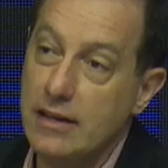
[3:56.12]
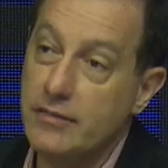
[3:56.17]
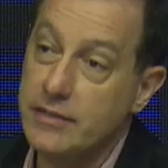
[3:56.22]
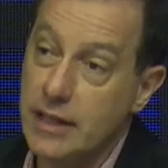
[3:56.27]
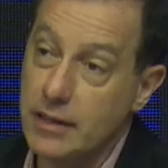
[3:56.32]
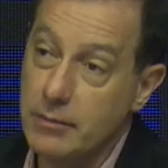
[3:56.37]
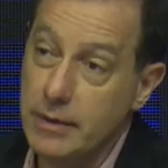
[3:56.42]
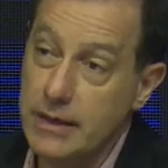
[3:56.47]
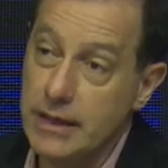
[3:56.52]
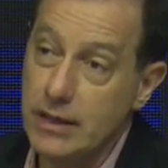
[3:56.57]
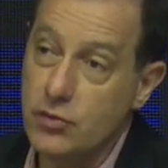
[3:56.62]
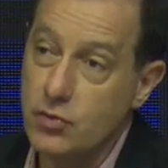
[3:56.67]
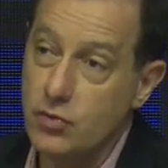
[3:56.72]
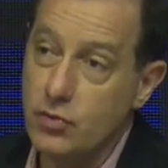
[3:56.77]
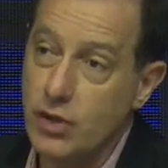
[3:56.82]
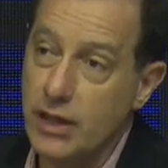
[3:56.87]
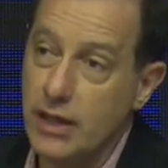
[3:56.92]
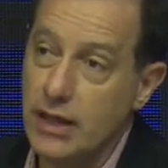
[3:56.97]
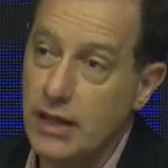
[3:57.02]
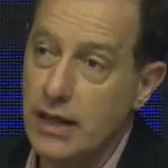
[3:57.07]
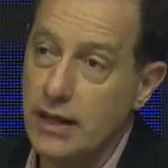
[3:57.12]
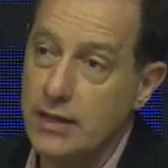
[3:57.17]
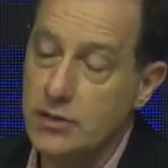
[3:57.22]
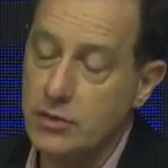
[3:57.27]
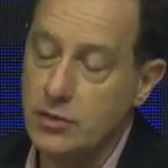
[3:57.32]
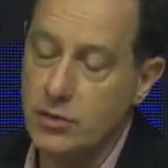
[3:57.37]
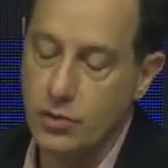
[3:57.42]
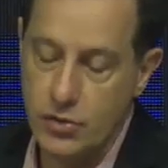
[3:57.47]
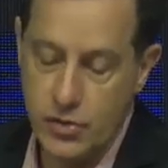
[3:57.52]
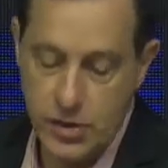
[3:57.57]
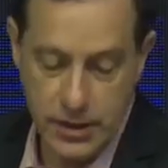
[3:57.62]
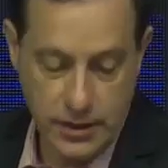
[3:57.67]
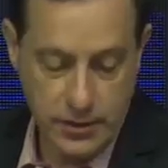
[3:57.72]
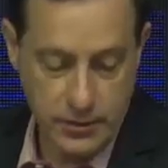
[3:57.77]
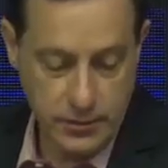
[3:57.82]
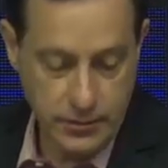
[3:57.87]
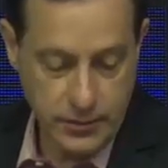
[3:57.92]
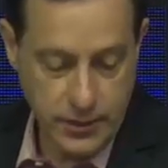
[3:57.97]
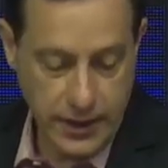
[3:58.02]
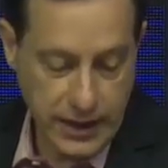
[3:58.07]
terminar sus días, José,
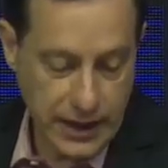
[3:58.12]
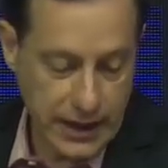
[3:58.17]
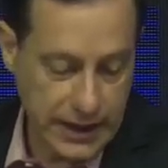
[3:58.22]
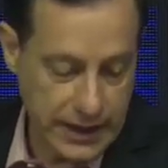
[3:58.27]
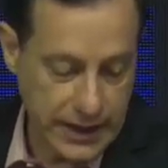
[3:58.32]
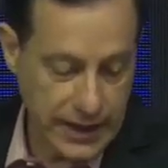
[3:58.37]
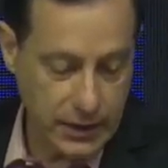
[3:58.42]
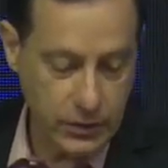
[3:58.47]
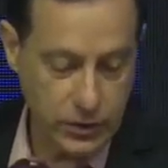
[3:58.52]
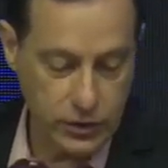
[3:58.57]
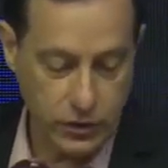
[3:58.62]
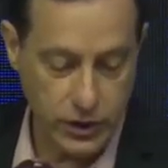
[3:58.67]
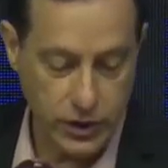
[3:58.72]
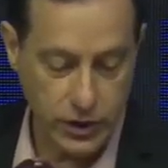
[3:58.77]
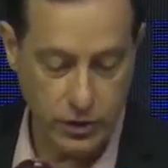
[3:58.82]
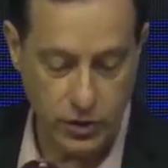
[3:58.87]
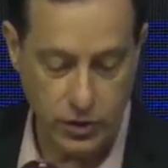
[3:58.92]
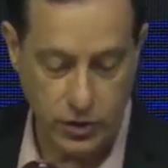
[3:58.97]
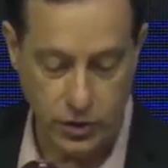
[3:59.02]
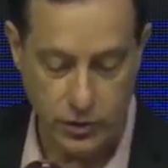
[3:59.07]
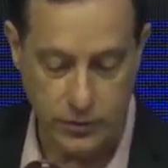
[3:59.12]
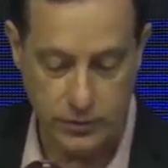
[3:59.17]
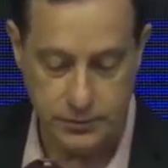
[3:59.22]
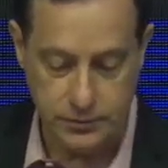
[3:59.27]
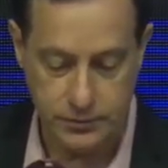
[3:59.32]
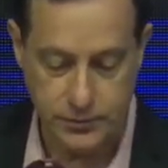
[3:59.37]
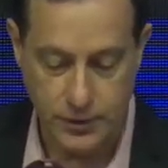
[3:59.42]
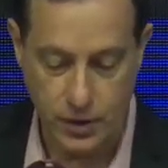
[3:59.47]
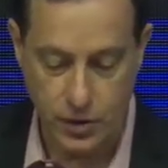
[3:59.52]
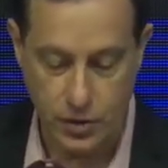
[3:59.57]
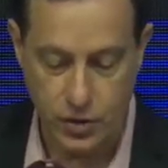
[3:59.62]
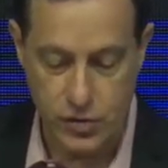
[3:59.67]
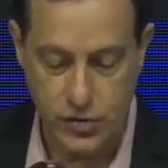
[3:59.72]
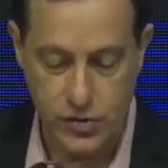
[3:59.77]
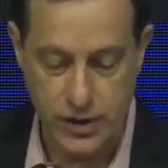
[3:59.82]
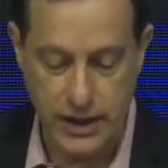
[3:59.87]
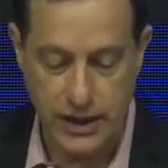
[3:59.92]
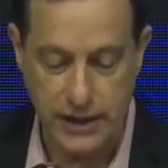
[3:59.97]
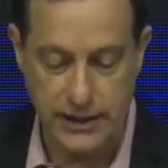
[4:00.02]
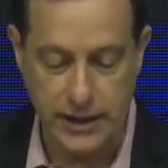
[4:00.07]
en realidad cuando digo
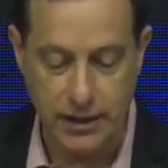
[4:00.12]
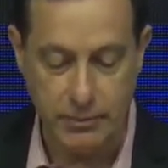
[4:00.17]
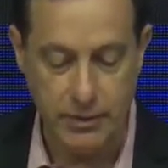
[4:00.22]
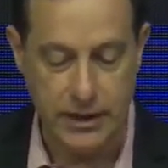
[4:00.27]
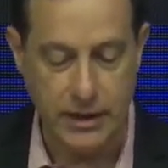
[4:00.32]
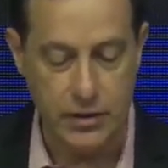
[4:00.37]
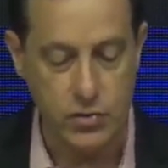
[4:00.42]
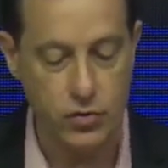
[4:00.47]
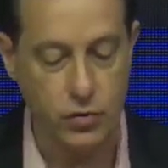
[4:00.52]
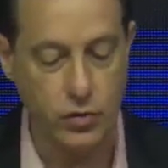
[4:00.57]
José al terminar sus